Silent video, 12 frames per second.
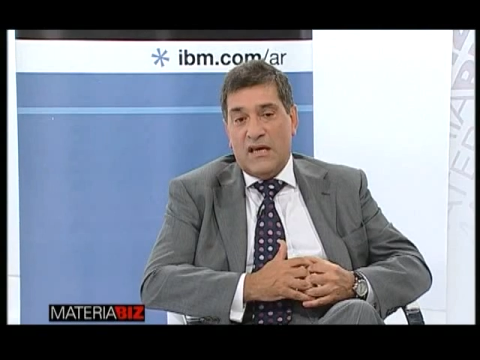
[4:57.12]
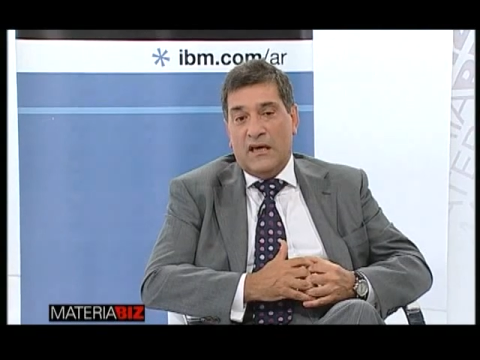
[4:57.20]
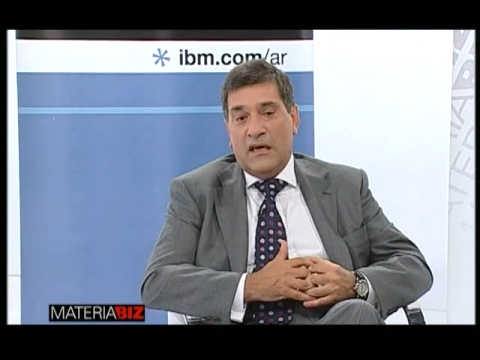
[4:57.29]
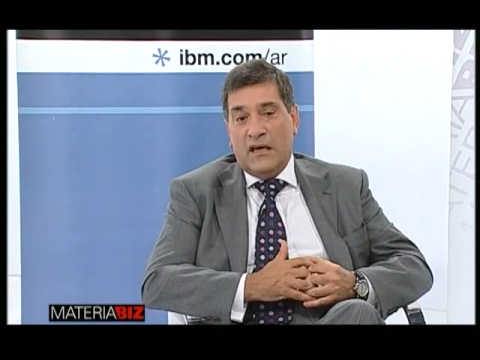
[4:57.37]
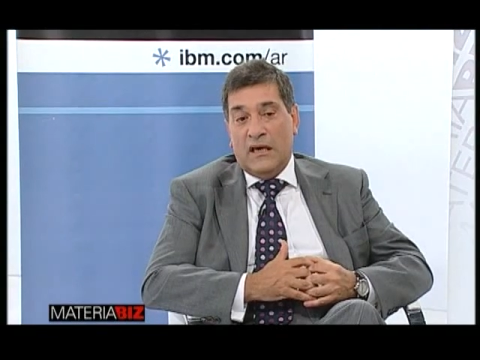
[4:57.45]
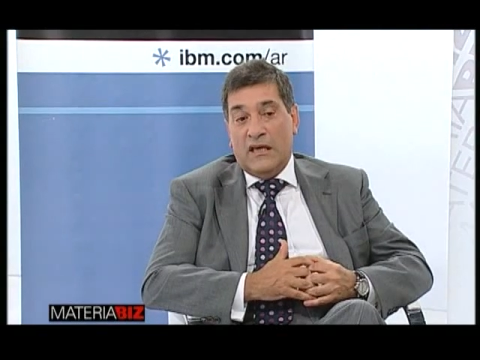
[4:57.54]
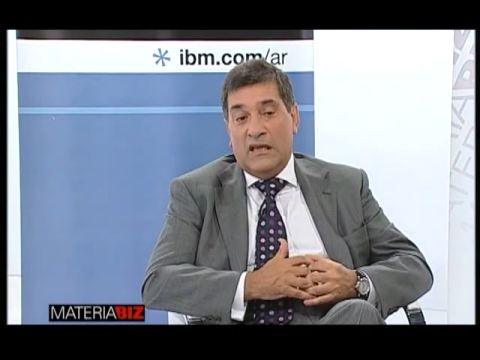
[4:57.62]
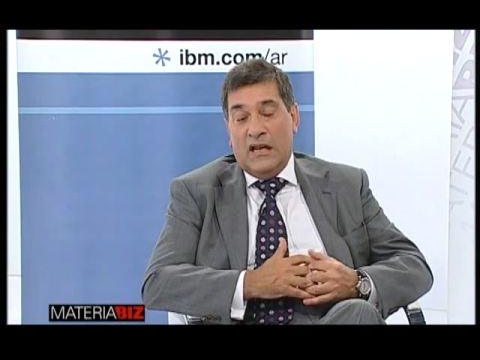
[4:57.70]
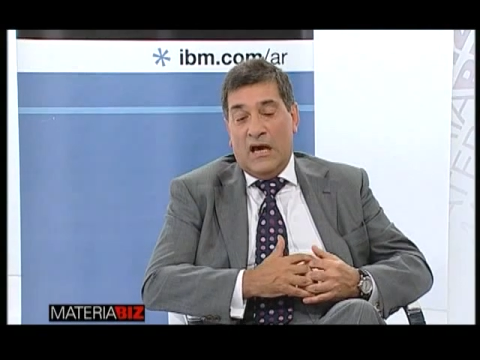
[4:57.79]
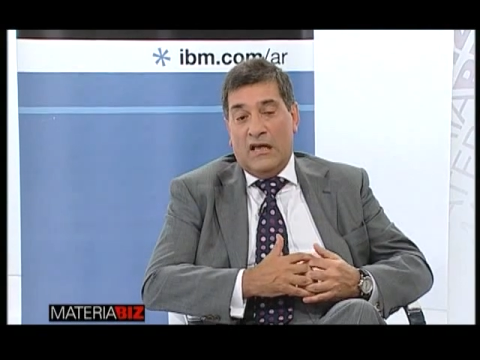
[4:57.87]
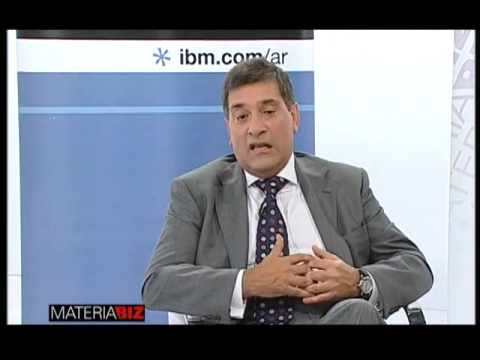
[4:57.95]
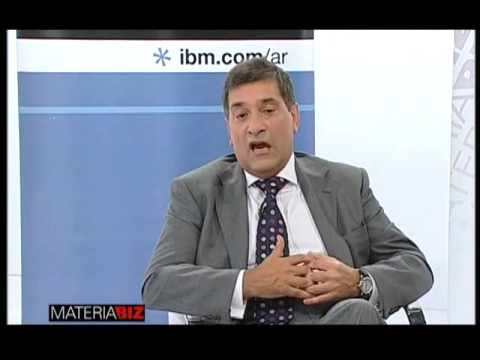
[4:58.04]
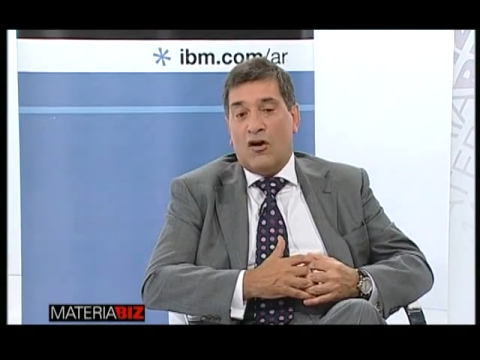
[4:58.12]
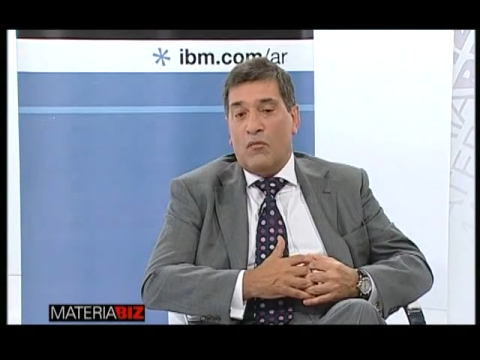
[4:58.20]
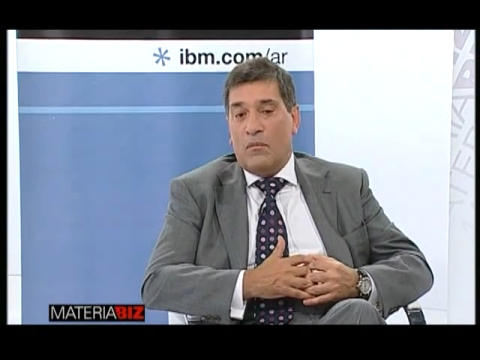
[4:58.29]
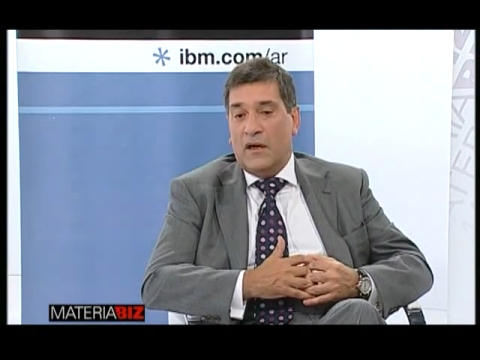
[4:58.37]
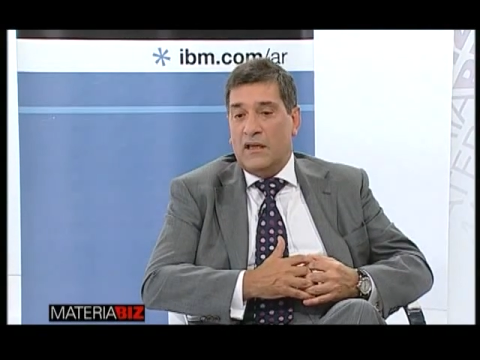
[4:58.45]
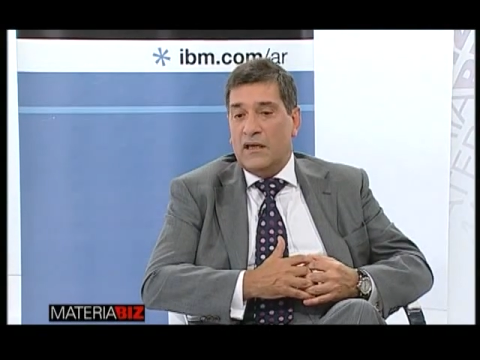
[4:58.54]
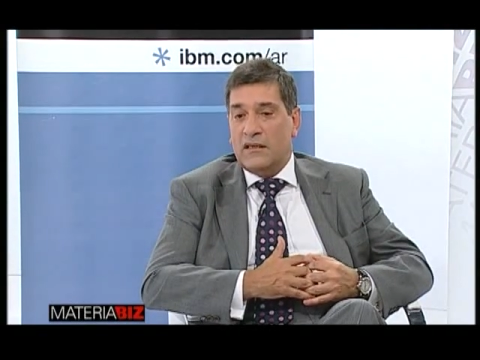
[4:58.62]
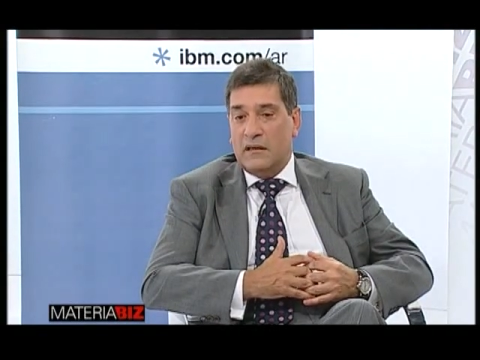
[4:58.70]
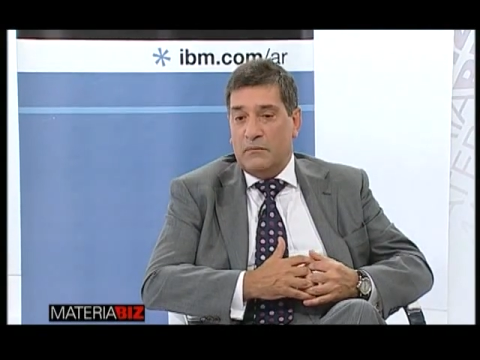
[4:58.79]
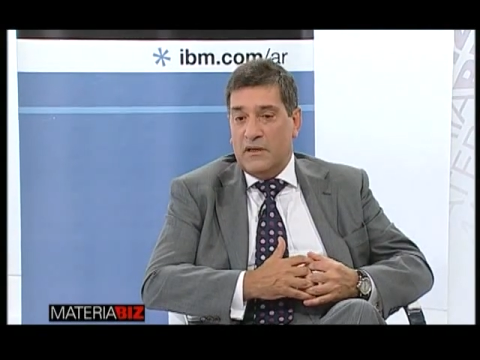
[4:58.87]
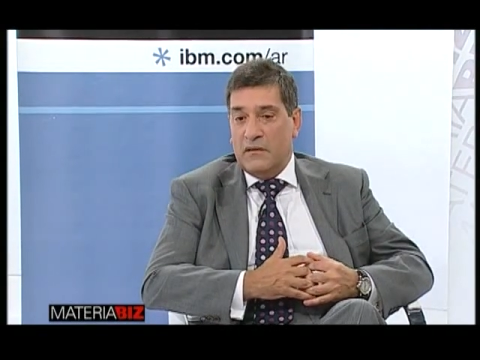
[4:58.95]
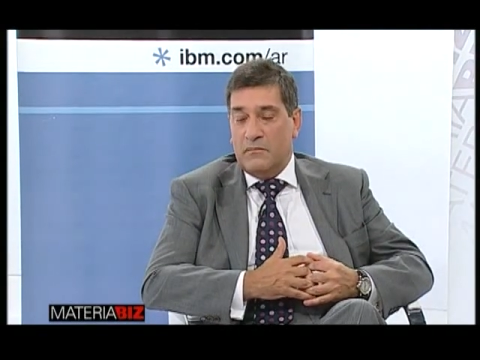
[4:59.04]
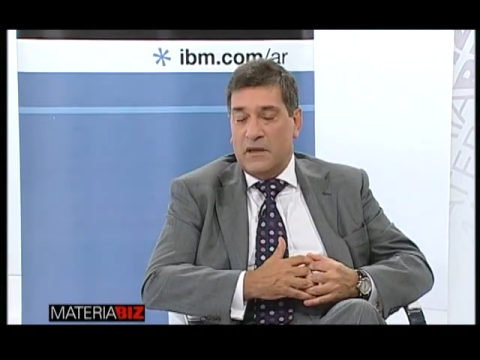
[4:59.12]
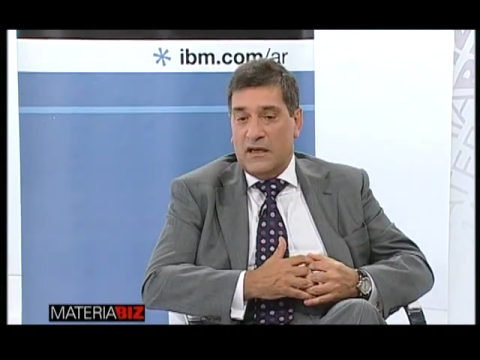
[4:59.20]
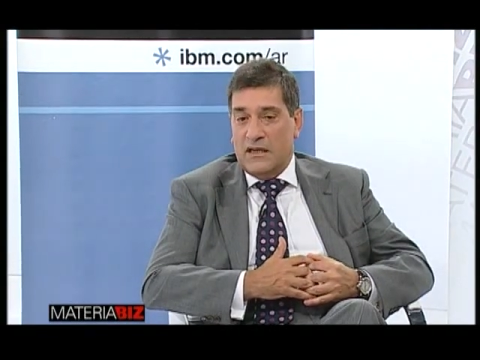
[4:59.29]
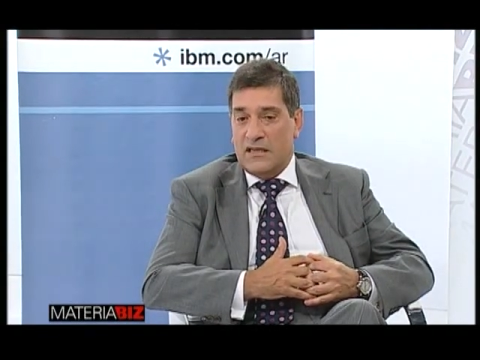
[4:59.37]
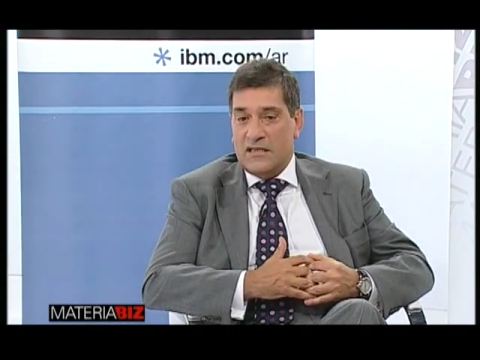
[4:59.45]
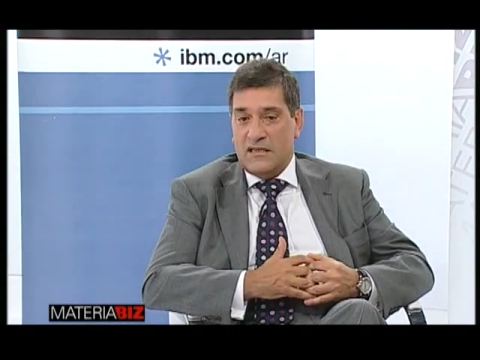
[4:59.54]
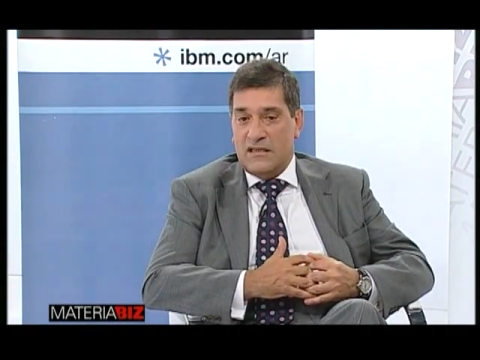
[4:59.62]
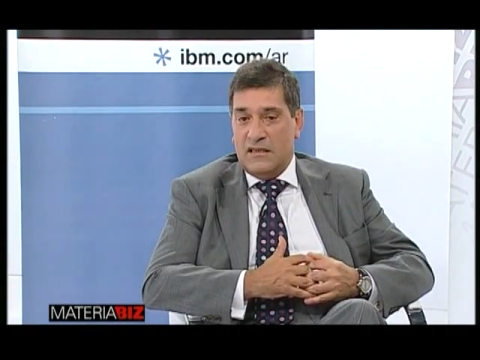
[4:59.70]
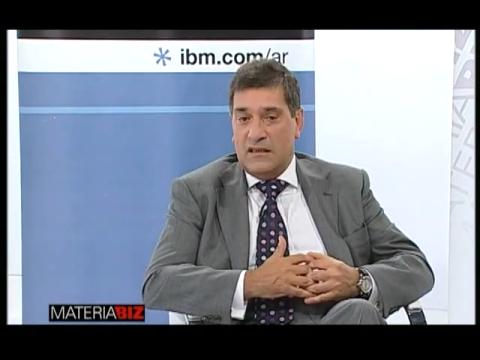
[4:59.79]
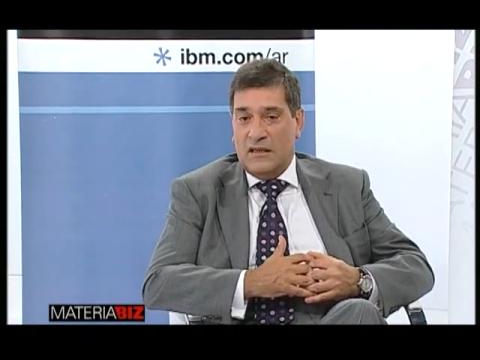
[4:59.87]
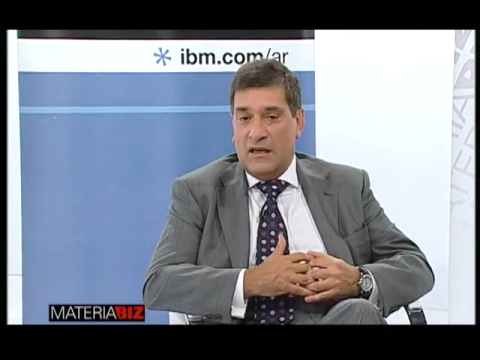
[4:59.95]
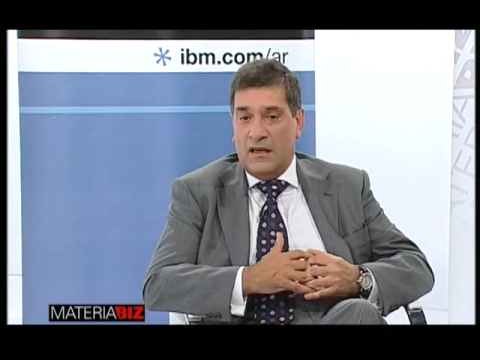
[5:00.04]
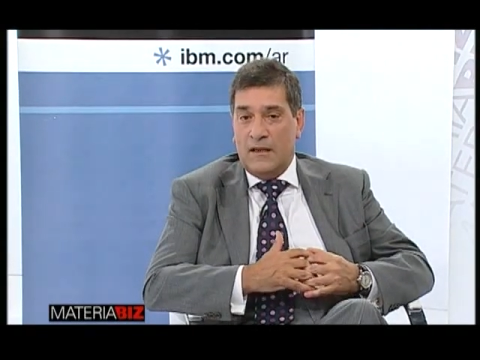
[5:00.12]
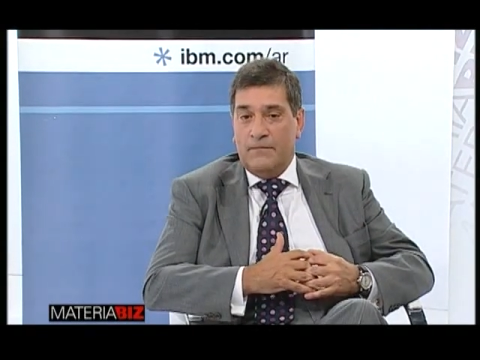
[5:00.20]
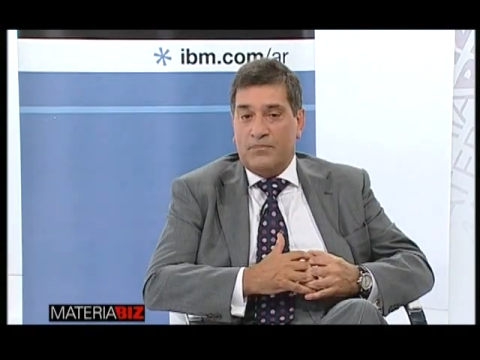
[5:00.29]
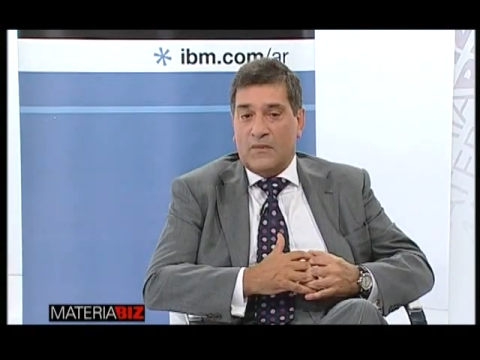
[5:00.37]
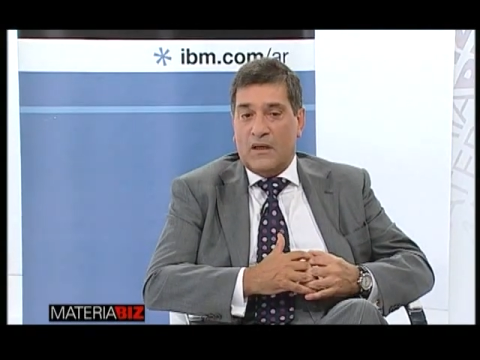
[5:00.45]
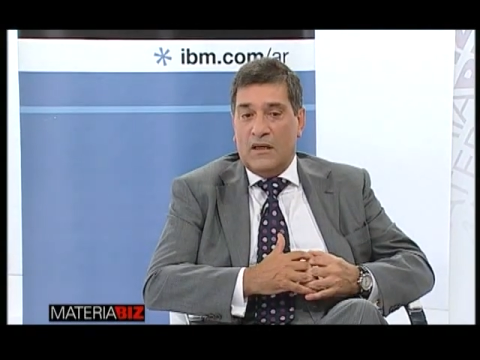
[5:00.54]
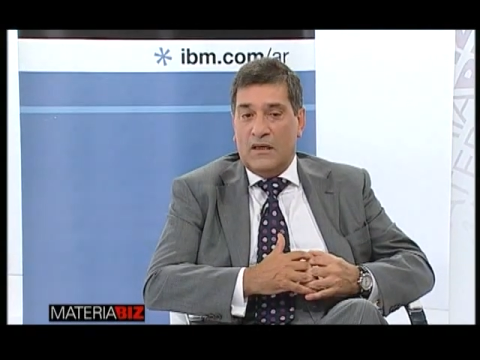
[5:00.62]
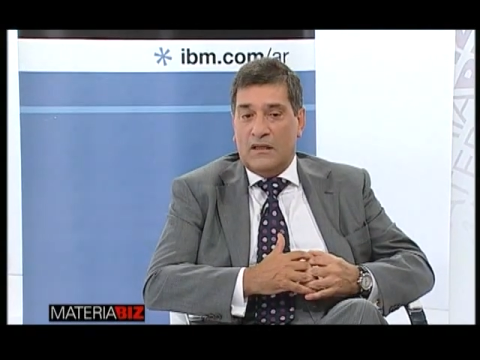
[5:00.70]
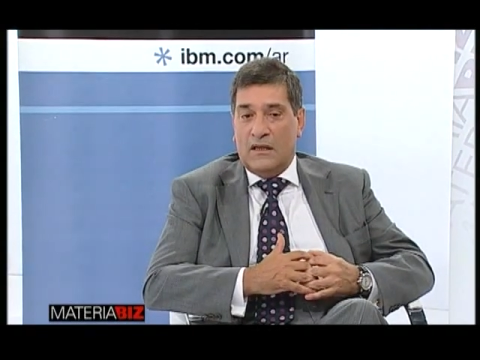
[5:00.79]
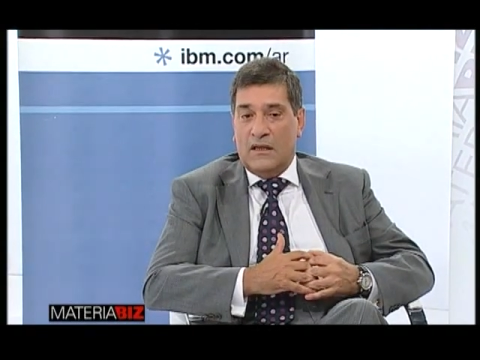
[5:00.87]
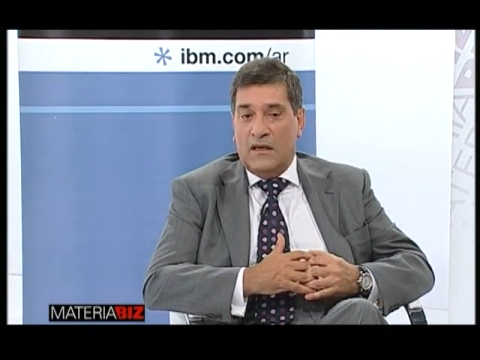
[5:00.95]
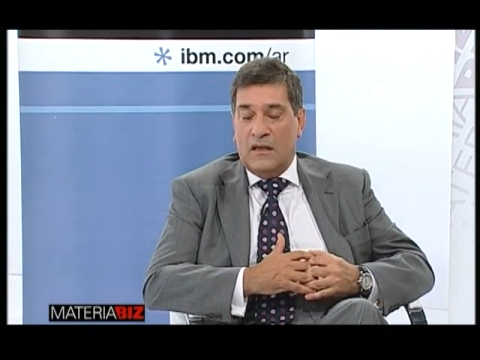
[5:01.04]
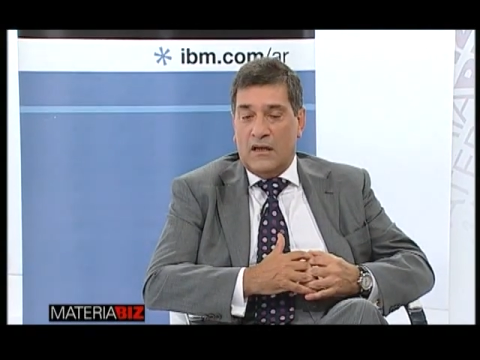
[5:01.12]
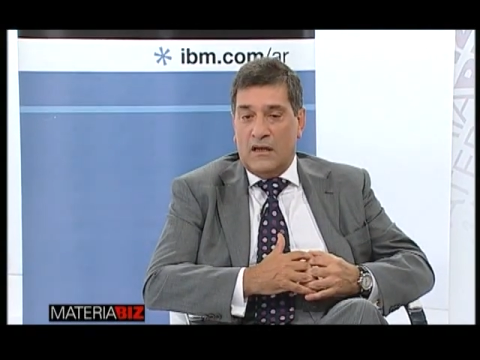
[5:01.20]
eh, y, las compañías también van a necesitar eh, tener